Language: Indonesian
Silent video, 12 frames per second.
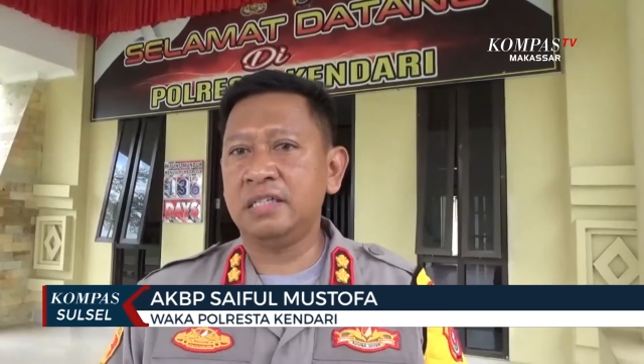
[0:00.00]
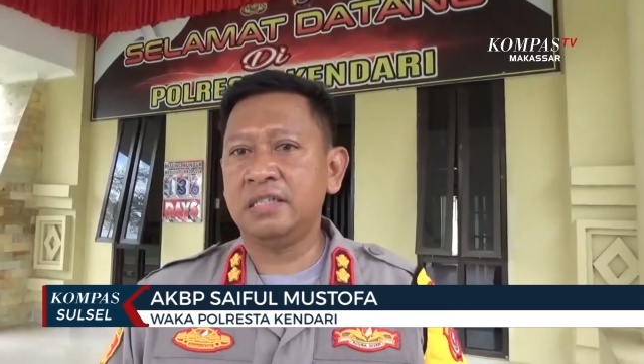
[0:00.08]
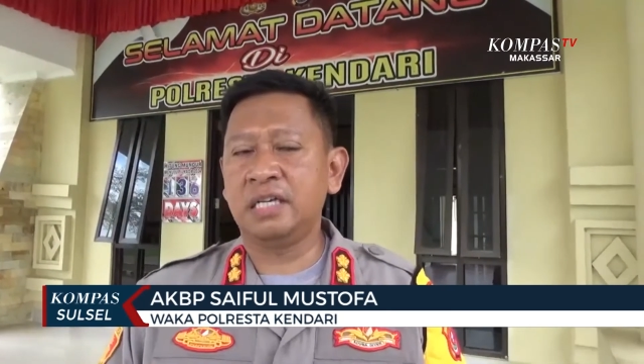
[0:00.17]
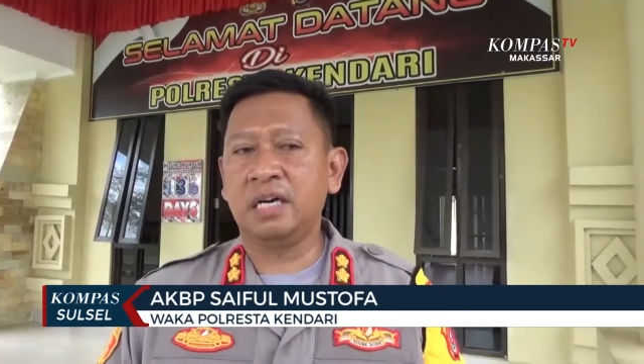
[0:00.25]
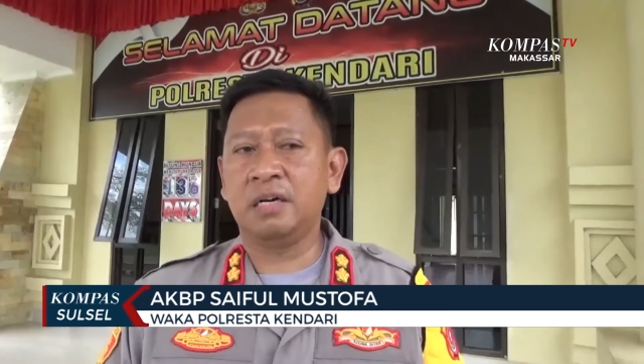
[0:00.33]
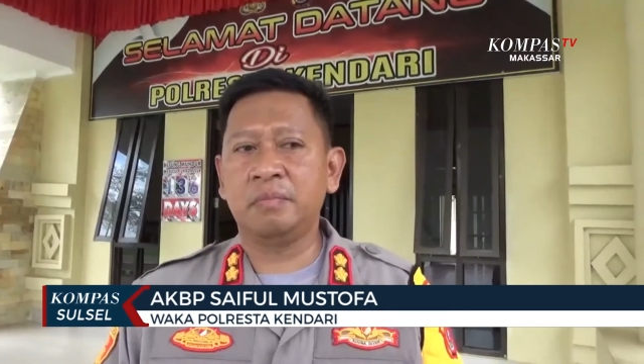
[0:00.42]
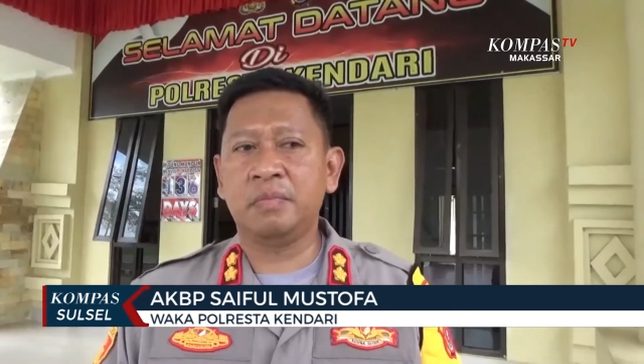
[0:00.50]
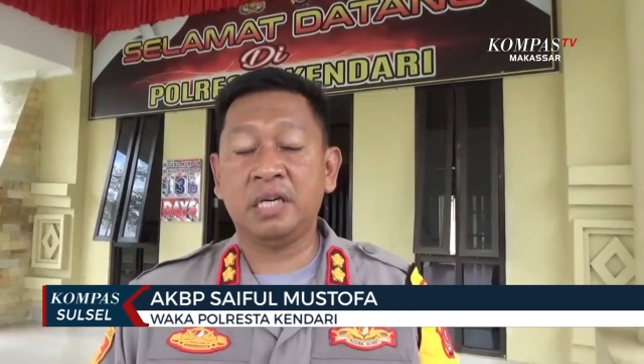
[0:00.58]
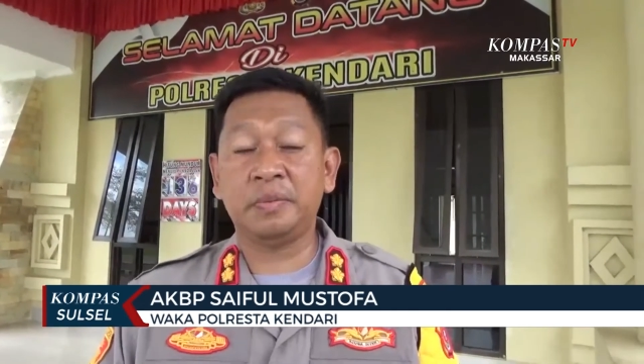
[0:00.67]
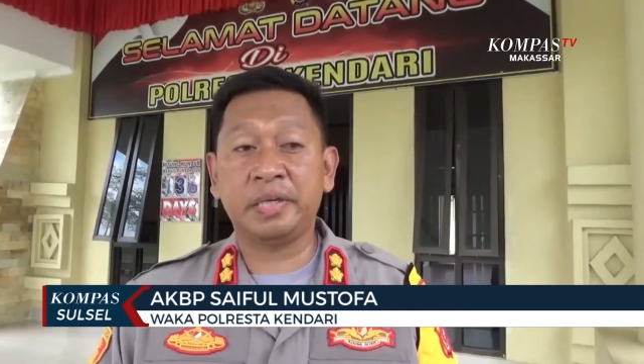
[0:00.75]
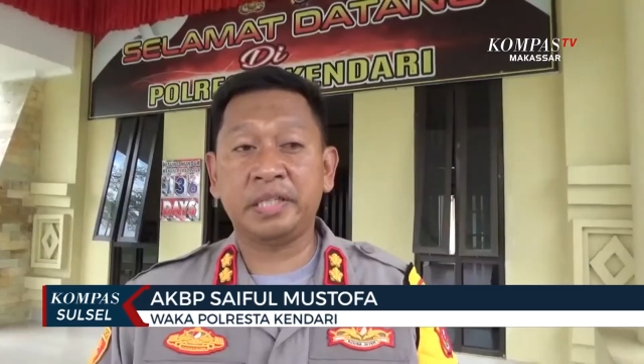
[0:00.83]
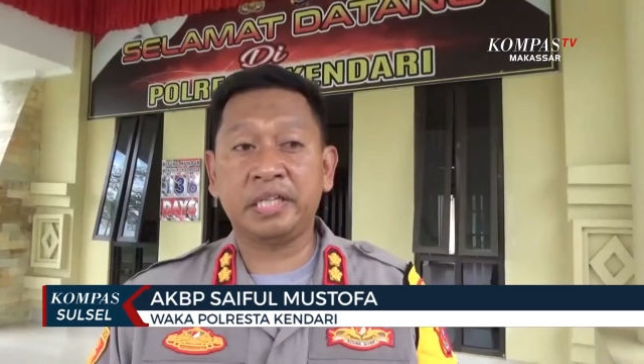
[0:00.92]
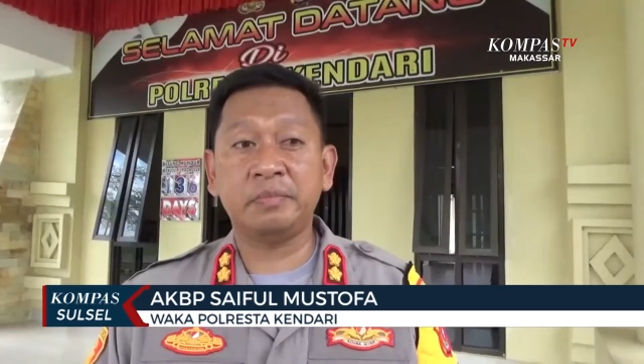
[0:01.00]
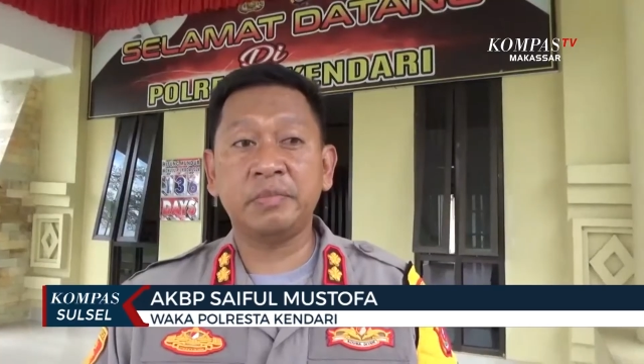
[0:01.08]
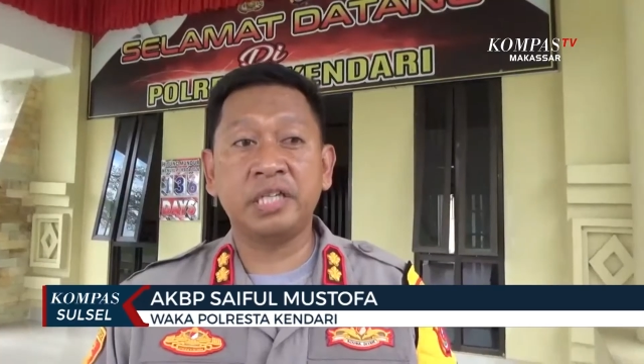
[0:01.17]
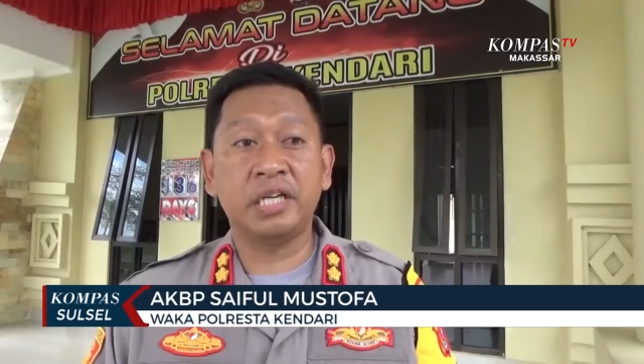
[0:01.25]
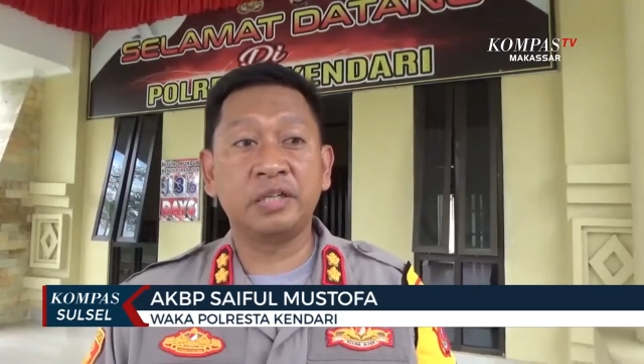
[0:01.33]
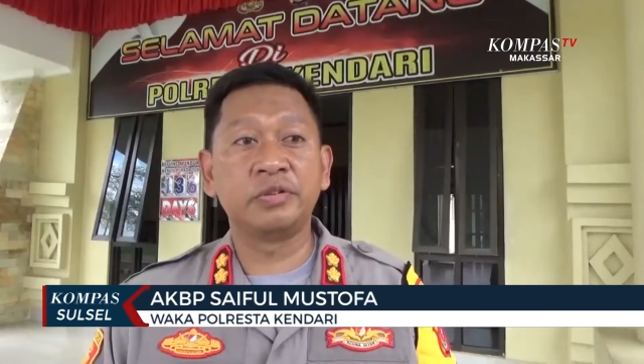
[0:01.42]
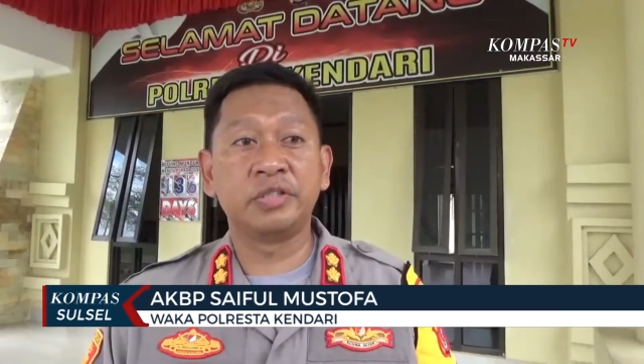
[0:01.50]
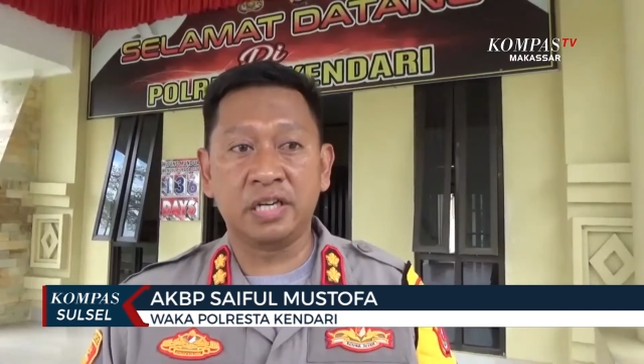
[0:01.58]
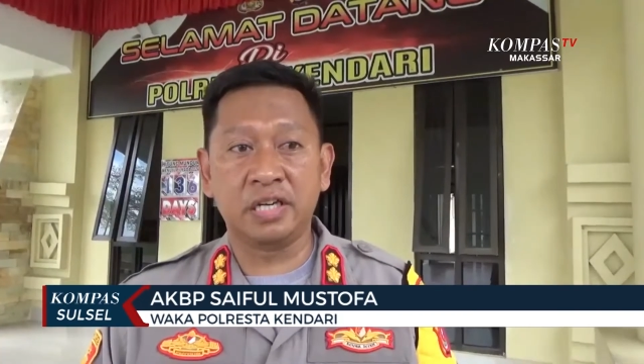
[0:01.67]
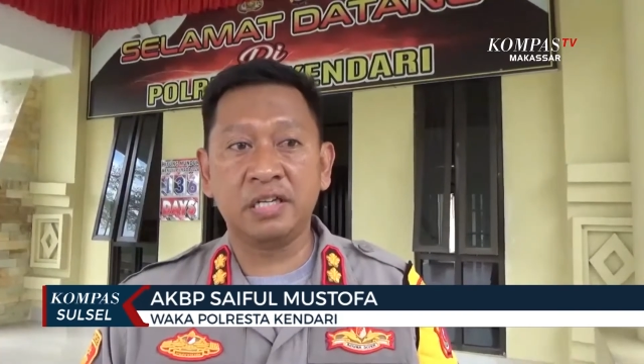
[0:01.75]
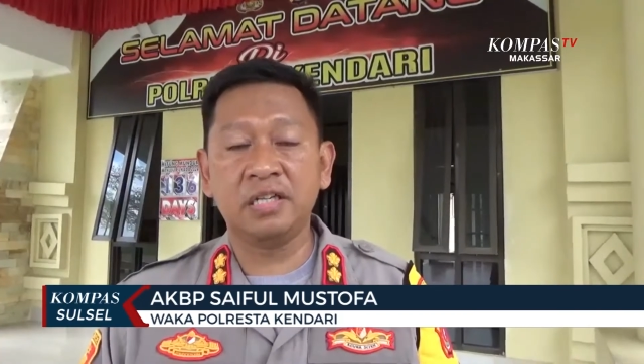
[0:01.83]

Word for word: yang mengakibatkan meninggal dunia.